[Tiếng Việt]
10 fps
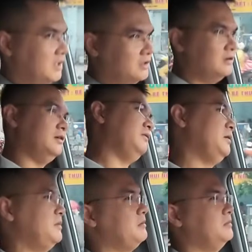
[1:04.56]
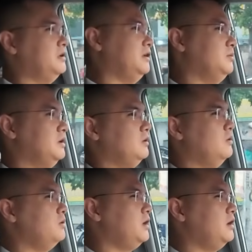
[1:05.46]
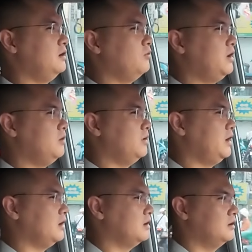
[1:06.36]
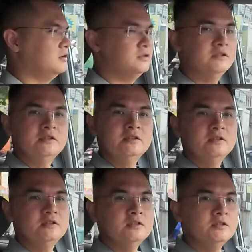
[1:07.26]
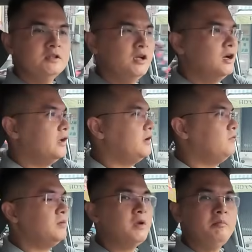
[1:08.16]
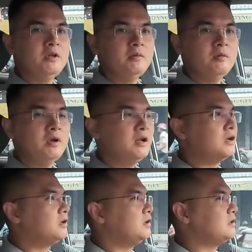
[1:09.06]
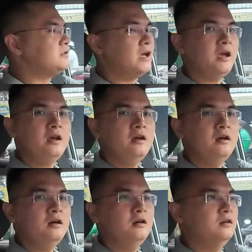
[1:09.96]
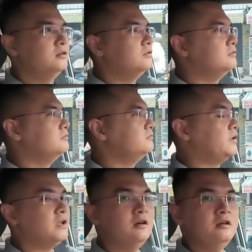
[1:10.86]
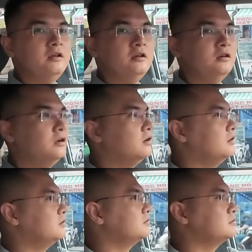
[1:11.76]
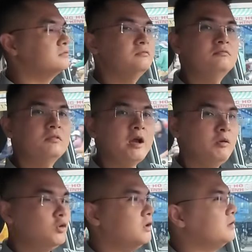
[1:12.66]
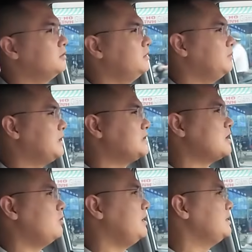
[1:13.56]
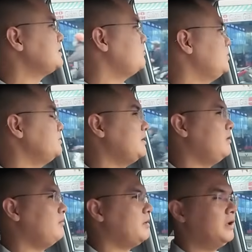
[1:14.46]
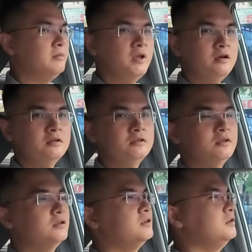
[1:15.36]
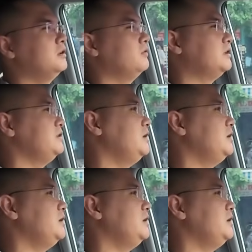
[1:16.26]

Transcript: giờ là VF5 mà nếu mà ok quay đầu đây à anh em VF5 mà tầm này mà đặt, đặt xe ờ, phải đợi ờ, hai ba tuần nhưng mà tháng 6 này là giao nhiều xe VF5 anh em nhé không phải tự